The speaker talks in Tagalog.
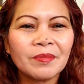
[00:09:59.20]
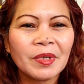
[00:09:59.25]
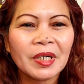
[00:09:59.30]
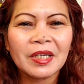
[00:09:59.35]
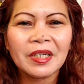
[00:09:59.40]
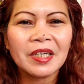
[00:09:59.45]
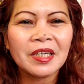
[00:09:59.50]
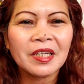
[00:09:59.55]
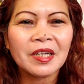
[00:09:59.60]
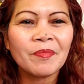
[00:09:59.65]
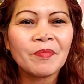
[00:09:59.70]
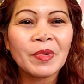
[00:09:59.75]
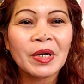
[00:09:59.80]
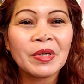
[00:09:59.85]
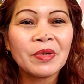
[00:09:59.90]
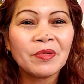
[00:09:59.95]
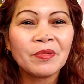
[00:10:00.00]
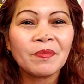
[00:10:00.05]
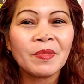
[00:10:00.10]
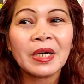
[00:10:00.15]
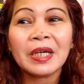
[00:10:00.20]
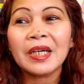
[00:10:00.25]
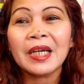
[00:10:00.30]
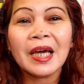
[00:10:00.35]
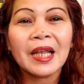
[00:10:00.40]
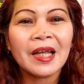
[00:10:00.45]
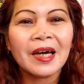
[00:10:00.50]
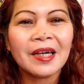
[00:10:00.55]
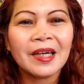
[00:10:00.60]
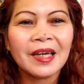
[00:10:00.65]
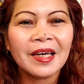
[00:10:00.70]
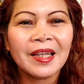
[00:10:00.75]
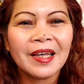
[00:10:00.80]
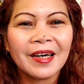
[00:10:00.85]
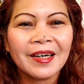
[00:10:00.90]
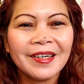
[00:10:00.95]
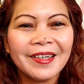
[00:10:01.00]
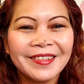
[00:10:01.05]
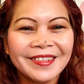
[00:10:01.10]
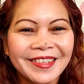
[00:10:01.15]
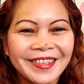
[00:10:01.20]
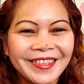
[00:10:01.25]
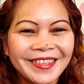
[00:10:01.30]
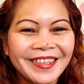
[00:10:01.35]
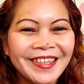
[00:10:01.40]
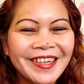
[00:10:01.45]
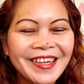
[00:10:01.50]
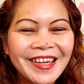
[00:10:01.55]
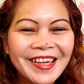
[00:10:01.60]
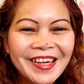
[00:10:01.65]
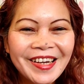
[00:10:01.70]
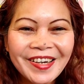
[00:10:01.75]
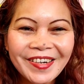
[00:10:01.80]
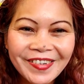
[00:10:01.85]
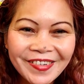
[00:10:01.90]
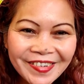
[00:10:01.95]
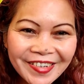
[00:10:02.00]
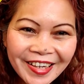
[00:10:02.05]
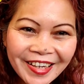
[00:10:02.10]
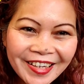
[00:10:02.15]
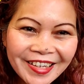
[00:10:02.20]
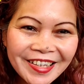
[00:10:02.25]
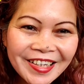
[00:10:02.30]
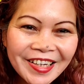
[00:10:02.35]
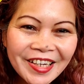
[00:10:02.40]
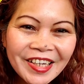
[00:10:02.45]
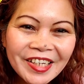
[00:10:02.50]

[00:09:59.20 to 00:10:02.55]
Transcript: ang hirap ngayon maggala-gala. Okay?